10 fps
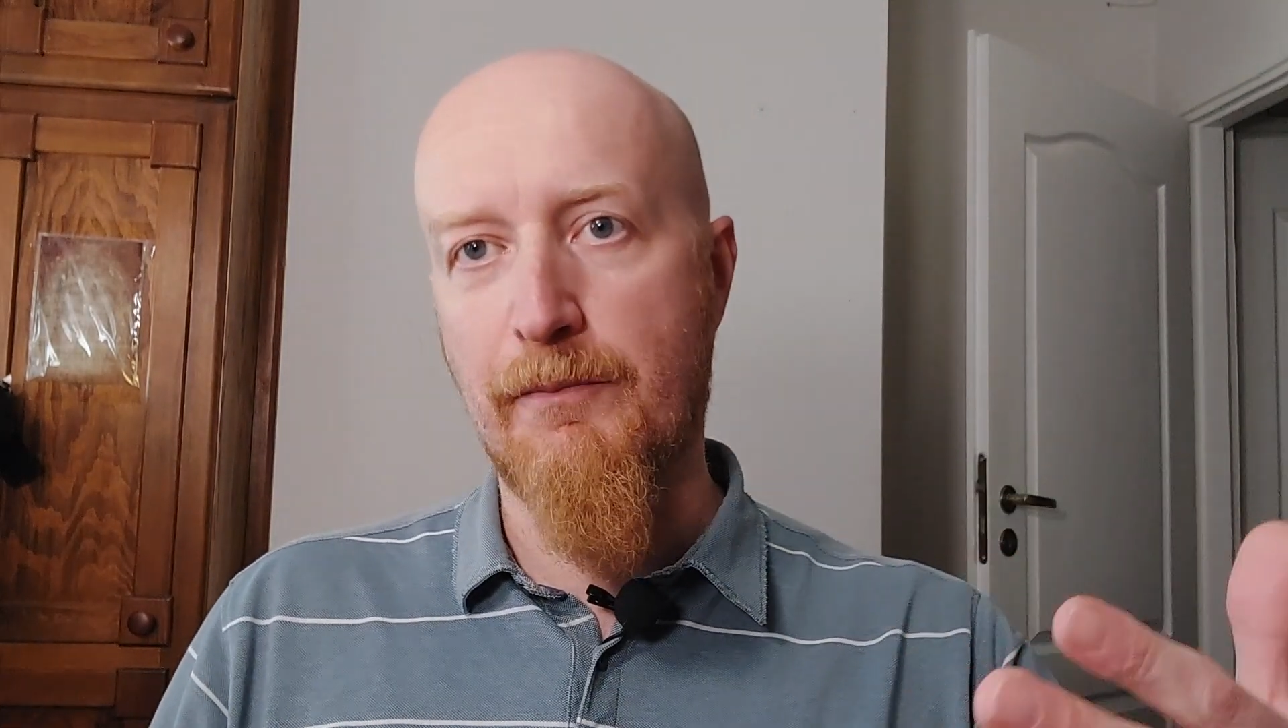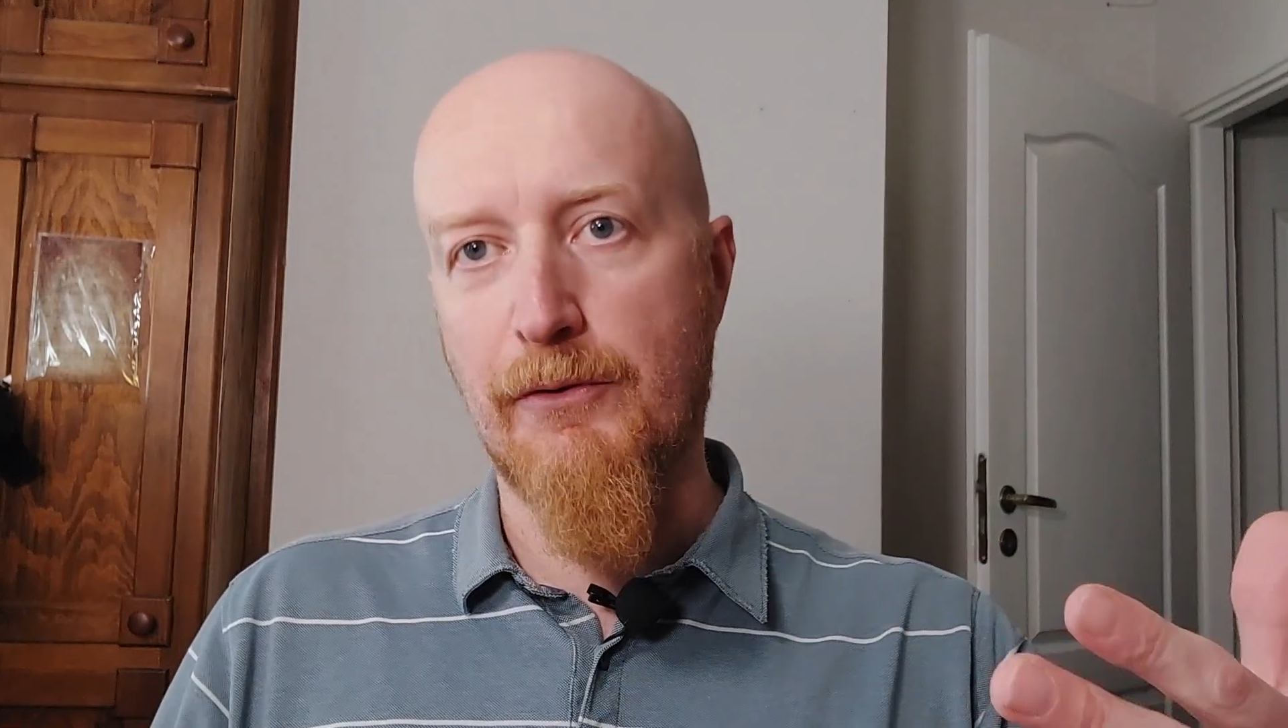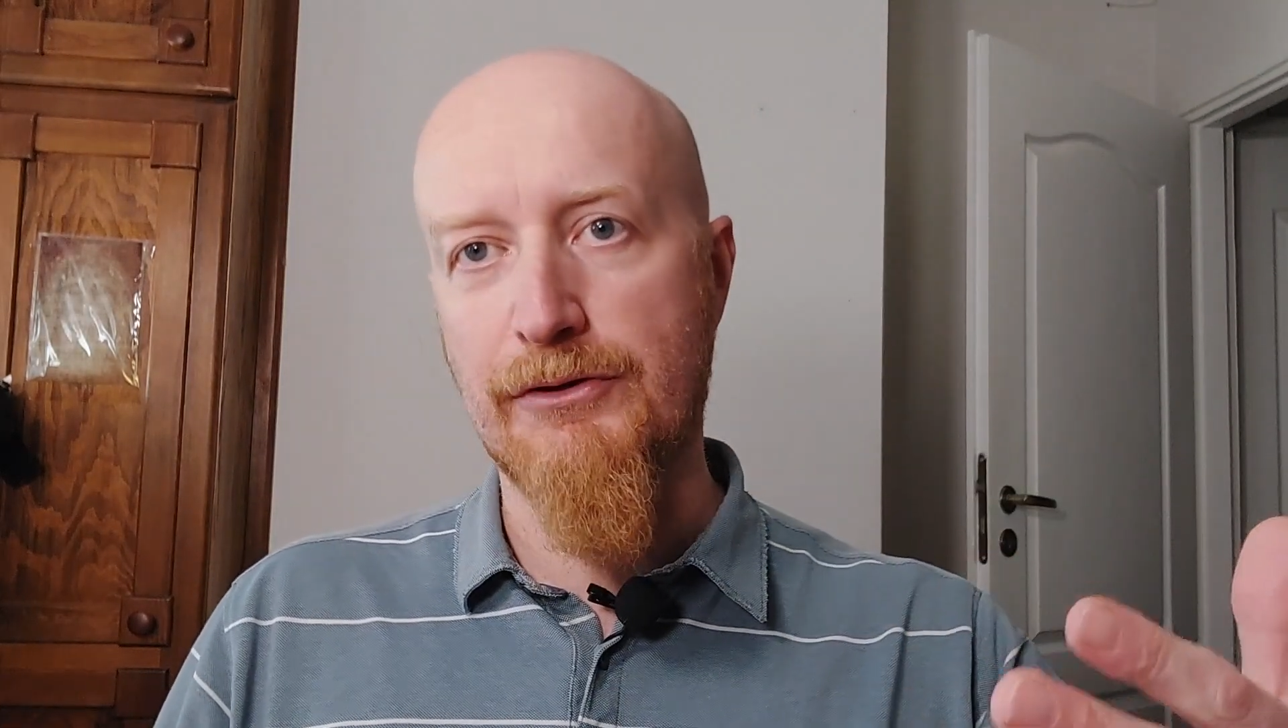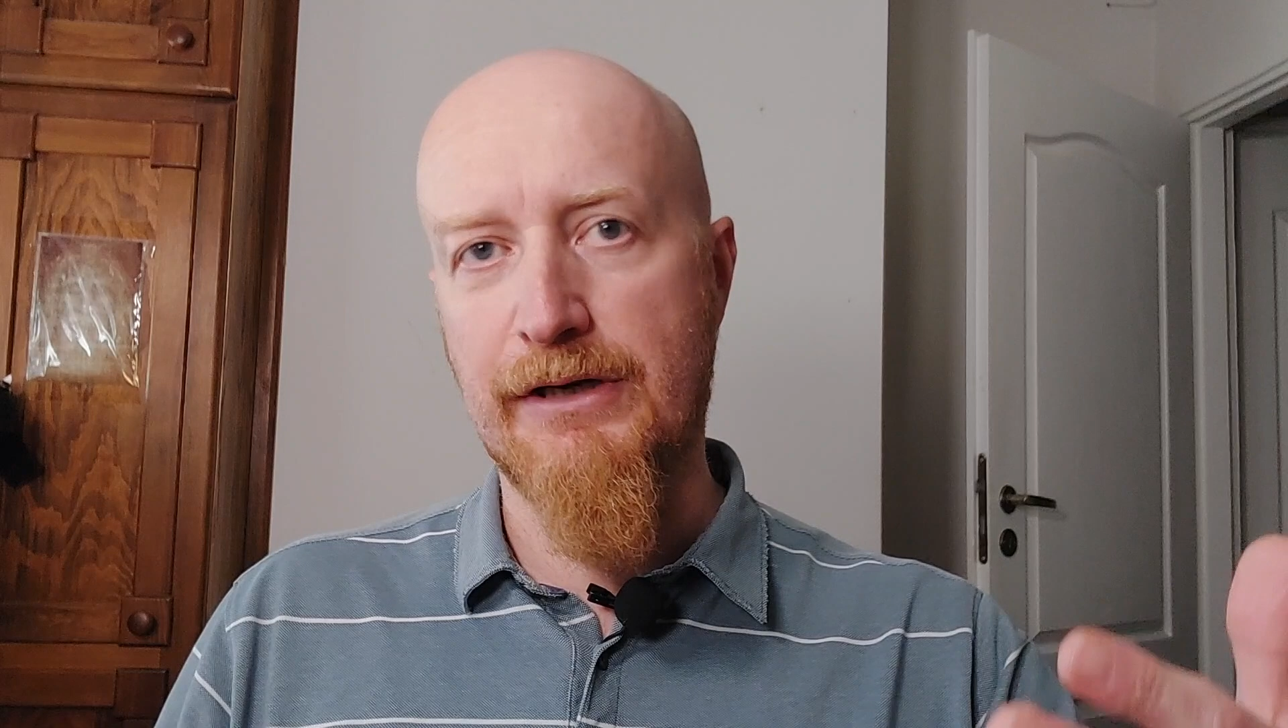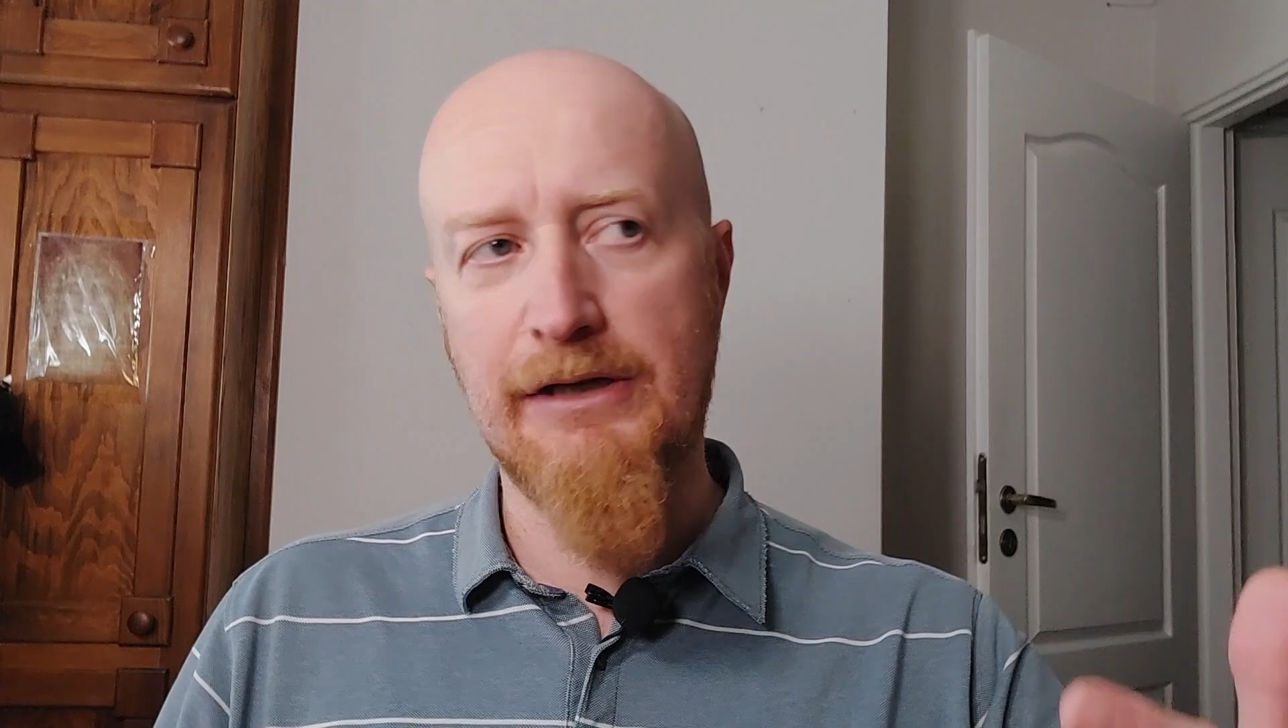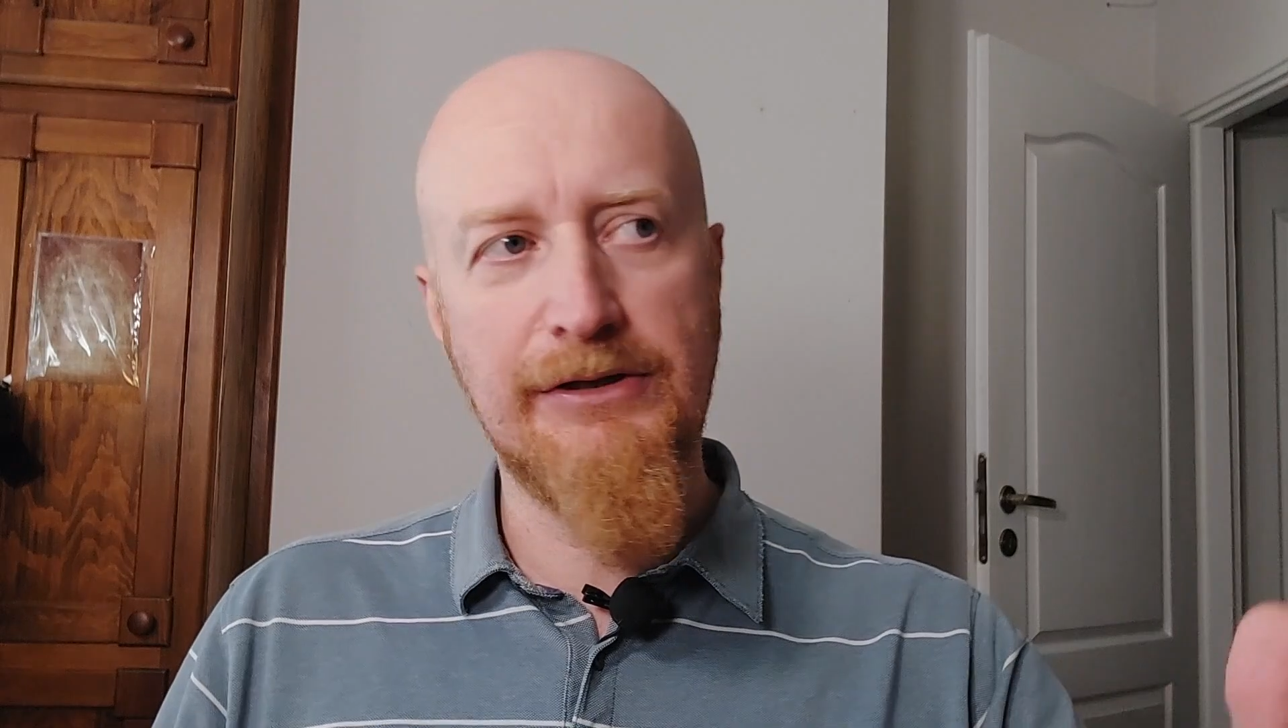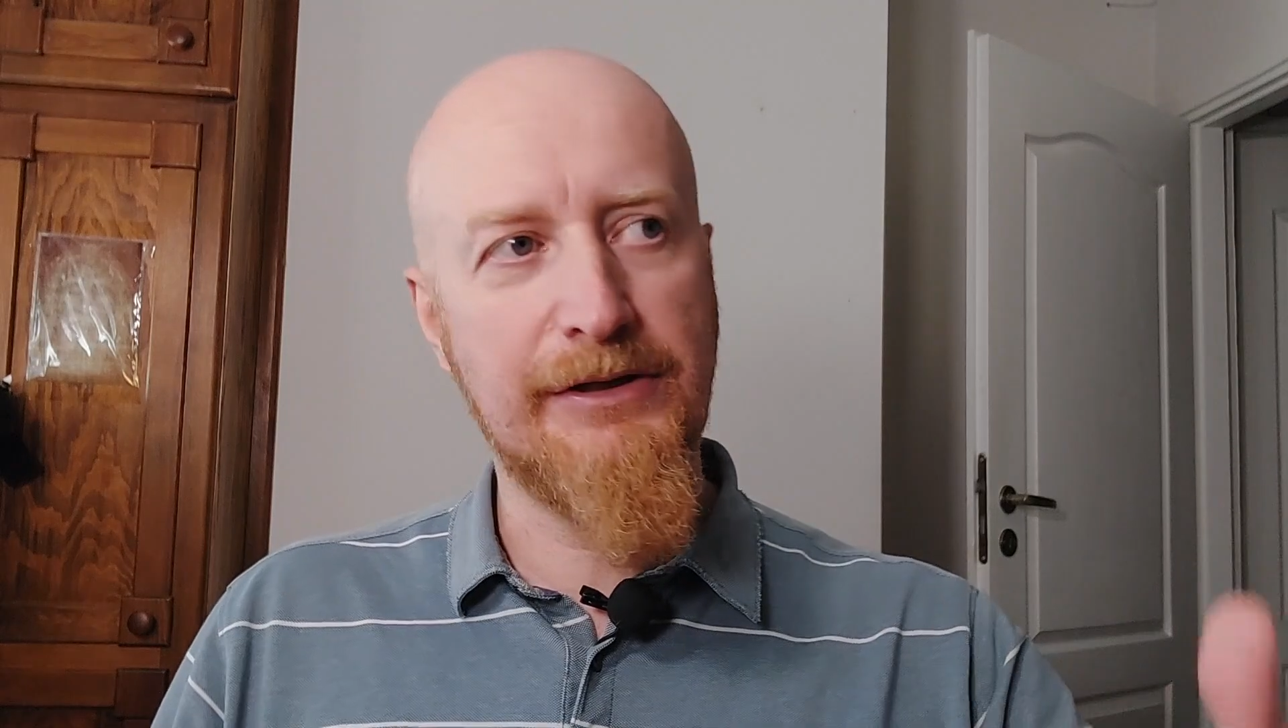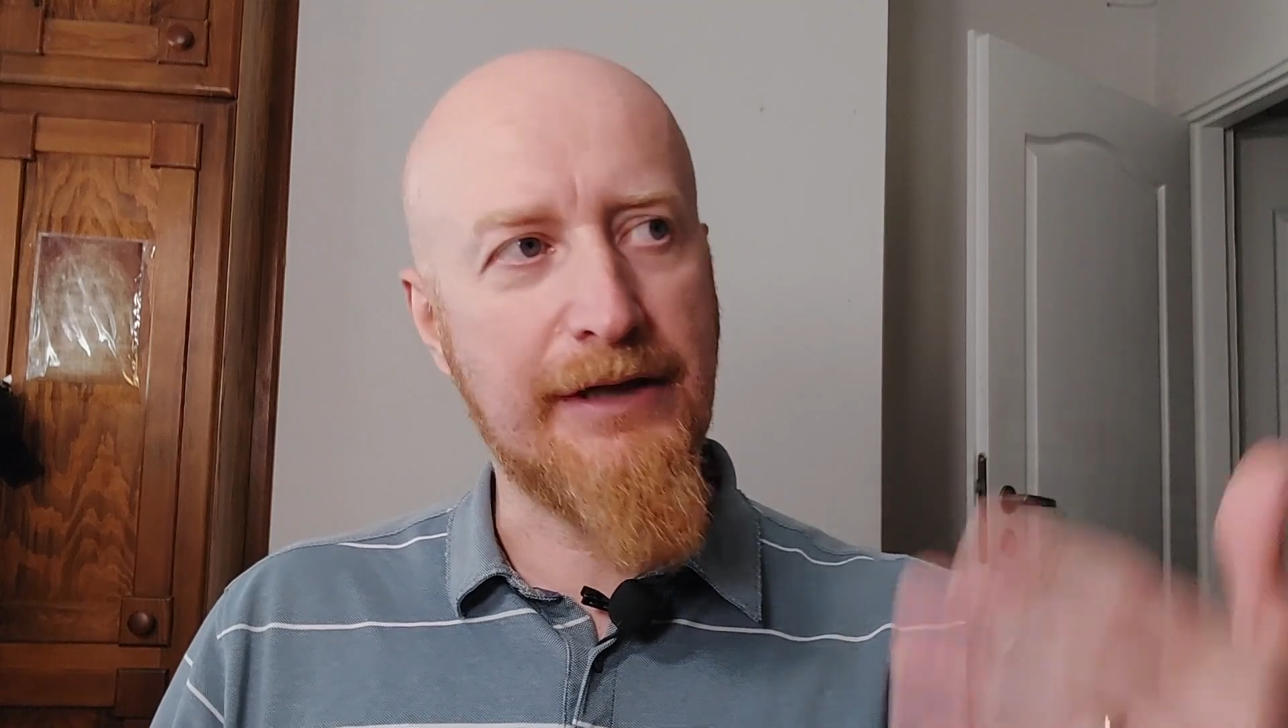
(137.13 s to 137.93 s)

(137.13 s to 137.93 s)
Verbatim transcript: pożreć,